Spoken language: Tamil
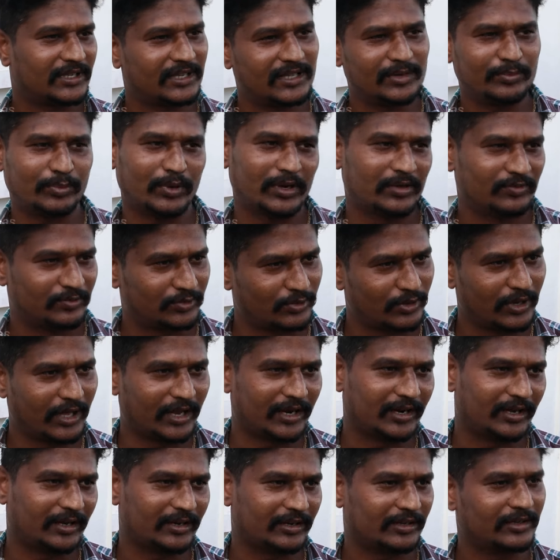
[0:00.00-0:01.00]
சாரும் படம் ஃபுல்லாக
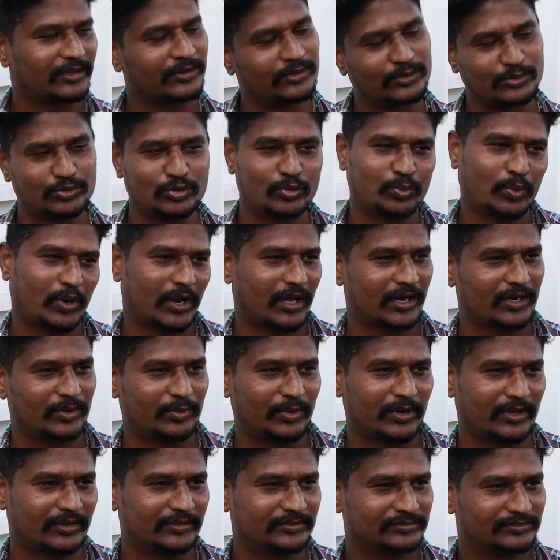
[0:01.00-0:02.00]
இருக்காங்க ஸோ சூப்பராக
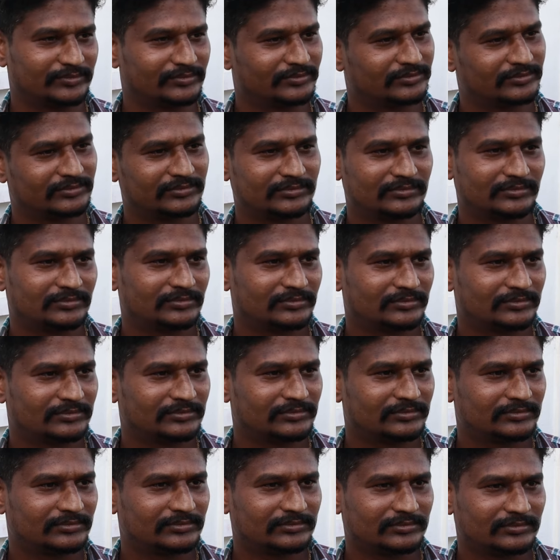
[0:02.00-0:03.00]
இருக்குது படம் படமே ரெண்டு மணி நேரம்
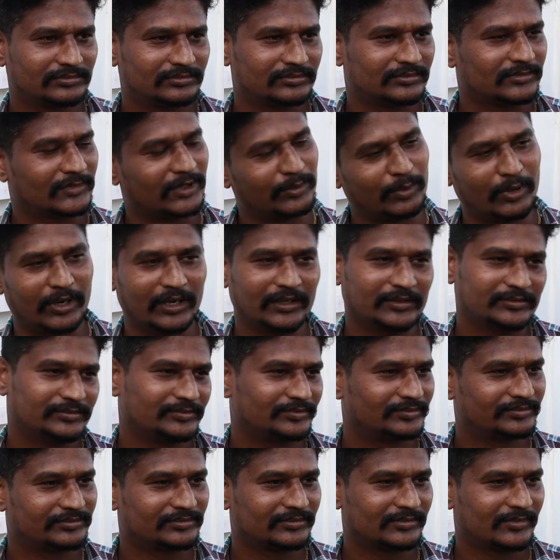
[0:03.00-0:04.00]
படம் தான் ஆமாம்
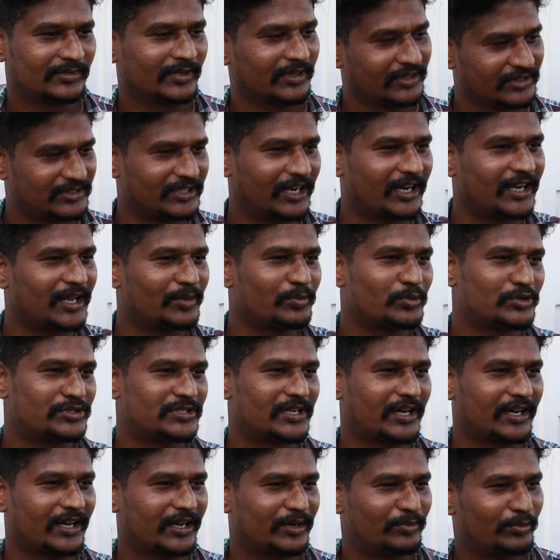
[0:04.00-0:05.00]
ஷார்ட்டாக
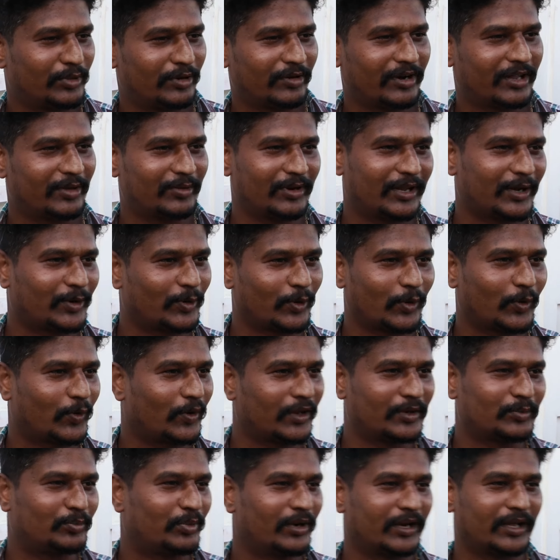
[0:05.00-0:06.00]
முடிச்சிட்டாங்க ரொம்ப வள வள கொல
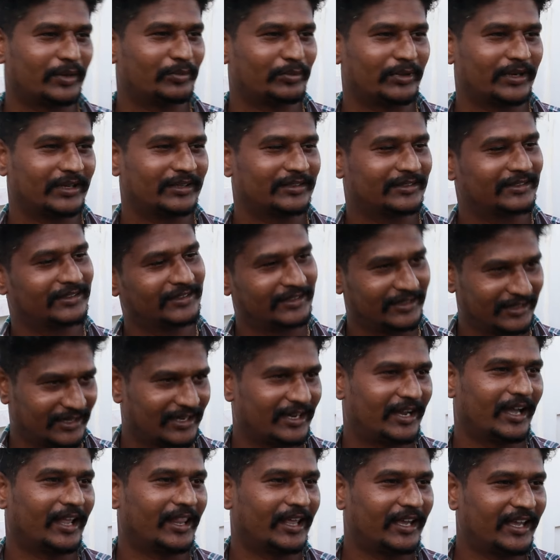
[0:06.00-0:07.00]
கொலன்னு பண்ணாமல்
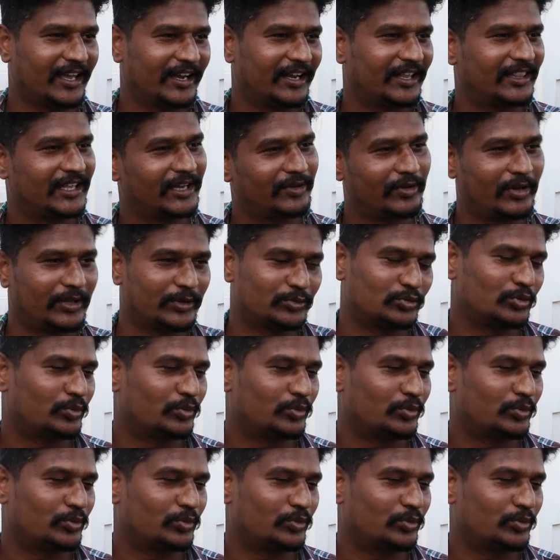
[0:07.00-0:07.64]
கதைக்கு என்ன தேவையோ அதை